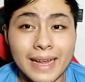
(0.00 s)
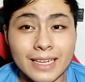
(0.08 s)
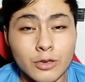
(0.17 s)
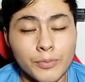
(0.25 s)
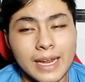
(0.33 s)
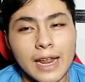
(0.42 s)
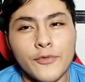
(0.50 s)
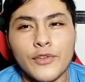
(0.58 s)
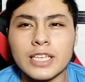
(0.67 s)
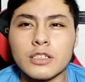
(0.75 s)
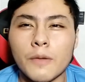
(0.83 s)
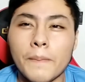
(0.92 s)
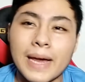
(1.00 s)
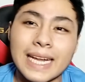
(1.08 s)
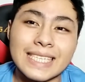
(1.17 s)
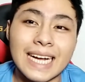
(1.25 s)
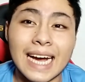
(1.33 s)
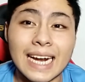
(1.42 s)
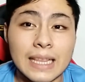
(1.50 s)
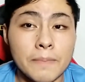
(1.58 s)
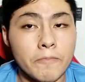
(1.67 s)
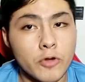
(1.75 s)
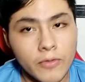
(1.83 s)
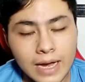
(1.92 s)
para su beneficio, para sacarte
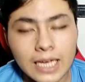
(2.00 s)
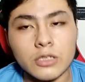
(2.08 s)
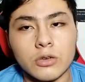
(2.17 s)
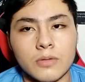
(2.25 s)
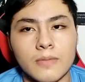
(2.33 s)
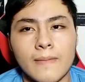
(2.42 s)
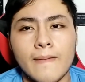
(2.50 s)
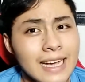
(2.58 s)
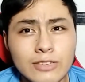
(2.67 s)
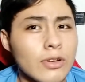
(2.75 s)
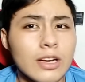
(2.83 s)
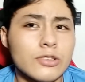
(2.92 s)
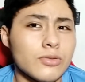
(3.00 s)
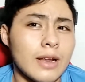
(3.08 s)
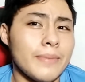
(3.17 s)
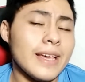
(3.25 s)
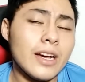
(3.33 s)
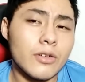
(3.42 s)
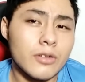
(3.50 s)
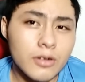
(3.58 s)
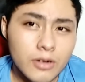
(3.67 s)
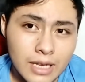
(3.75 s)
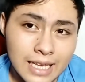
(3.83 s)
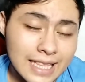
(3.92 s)
provecho. Eso no es un amigo.
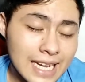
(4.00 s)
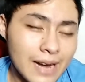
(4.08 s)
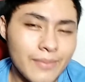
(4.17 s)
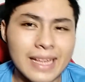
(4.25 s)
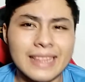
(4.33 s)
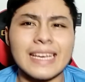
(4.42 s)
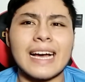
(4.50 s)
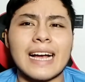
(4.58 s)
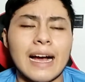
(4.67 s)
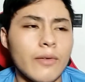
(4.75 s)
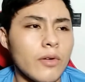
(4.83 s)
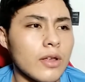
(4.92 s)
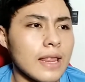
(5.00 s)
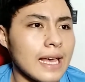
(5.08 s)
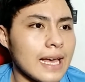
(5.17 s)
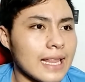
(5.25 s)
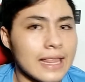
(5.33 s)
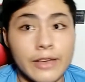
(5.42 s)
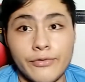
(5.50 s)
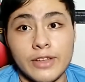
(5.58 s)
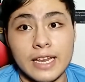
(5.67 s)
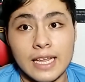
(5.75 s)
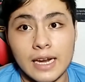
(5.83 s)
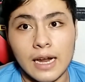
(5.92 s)
Literalmente acabo de
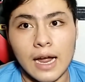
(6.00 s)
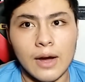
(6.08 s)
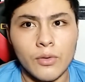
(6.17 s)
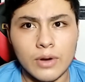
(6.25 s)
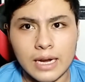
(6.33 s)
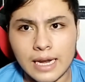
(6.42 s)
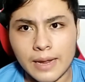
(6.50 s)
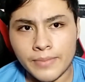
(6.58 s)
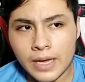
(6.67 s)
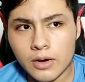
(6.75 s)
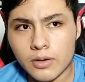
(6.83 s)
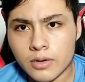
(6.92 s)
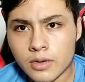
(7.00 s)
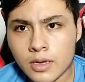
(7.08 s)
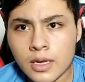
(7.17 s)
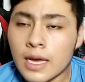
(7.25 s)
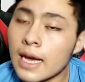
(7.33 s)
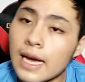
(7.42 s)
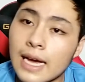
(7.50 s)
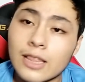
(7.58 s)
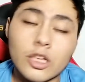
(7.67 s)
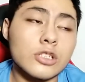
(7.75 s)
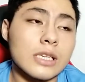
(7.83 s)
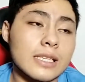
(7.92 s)
definir a un enemigo.
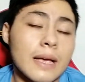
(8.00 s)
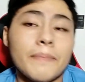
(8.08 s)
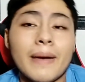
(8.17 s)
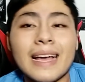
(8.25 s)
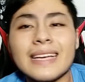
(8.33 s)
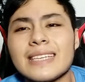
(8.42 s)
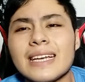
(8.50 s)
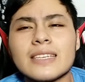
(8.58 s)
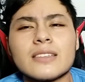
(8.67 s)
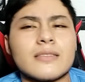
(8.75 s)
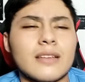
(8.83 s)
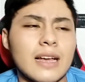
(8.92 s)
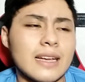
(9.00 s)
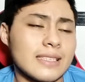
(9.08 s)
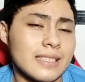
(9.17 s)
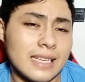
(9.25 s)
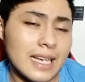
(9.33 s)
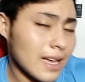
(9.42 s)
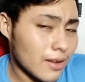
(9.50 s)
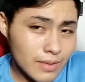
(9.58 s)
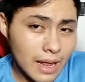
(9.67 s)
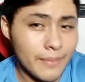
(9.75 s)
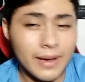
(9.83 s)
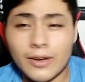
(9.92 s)
Entonces, en países, así
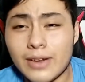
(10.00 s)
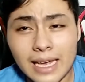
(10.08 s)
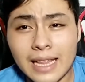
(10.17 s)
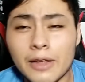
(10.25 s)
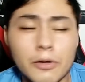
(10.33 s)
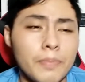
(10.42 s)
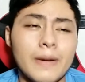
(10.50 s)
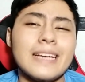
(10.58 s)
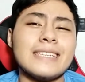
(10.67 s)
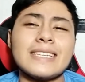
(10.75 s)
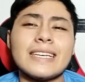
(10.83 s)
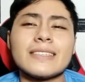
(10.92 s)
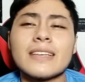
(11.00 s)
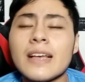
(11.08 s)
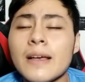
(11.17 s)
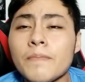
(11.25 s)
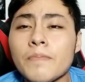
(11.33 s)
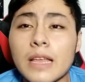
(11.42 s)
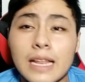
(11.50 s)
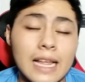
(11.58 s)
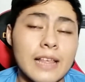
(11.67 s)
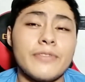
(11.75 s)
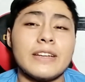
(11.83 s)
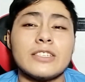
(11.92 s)
en la mayoría de los países,
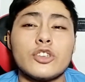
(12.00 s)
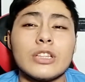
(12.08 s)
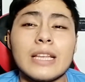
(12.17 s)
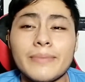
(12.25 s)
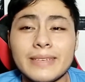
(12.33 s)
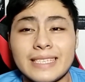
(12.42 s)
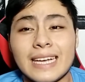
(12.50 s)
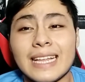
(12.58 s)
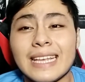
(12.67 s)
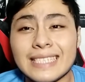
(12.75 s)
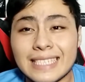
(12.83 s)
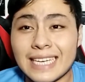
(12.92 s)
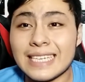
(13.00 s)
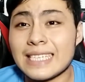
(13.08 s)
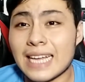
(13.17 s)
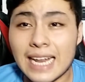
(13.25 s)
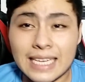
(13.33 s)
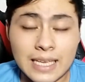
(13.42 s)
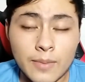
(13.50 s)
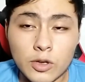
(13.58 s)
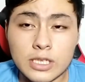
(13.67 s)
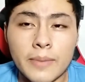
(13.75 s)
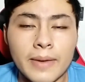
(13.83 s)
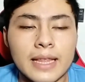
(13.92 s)
la definición de amistad es esta,
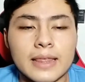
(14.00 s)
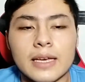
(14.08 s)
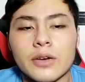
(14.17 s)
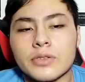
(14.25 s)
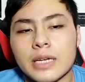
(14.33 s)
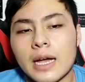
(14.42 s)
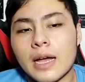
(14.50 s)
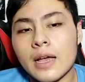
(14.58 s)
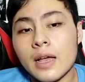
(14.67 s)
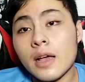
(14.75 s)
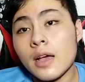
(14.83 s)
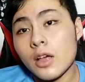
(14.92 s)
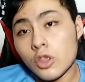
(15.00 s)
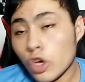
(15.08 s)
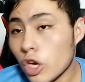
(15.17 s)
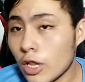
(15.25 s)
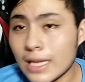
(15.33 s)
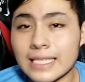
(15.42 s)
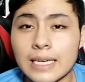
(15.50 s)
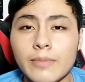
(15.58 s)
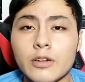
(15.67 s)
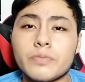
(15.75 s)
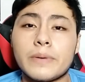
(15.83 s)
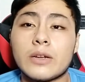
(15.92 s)
lastimosamente. O sea, no lo
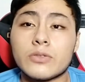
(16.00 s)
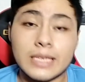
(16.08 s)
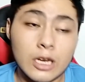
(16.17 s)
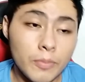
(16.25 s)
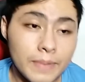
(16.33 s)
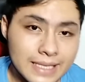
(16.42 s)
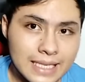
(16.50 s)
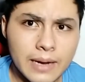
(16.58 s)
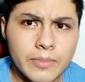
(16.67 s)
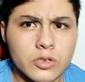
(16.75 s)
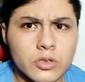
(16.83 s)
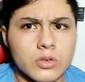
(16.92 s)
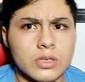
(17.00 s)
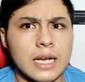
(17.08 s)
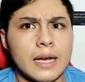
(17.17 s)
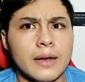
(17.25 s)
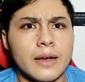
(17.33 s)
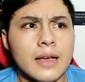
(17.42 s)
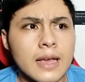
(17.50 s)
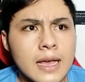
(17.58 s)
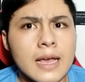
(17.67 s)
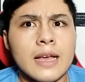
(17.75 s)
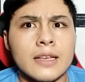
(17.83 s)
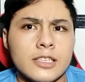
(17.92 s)
decimos, pero sí lo pensamos. O sea,
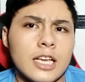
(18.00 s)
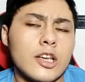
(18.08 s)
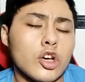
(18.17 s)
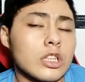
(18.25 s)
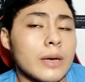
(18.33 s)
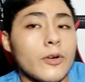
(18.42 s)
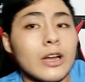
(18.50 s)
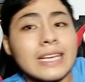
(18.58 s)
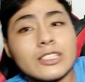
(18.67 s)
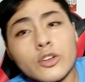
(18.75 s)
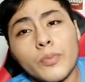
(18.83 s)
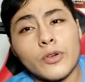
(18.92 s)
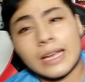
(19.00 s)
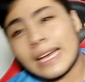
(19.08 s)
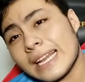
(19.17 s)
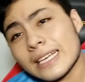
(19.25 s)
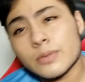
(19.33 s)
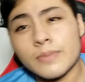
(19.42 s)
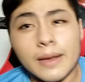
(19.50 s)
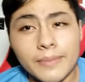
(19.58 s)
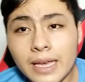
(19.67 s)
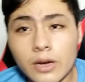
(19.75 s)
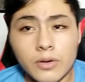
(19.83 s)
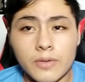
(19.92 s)
Sí, yo te molesto porque eres mi
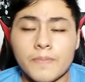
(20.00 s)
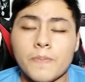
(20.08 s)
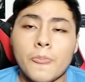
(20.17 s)
amigo.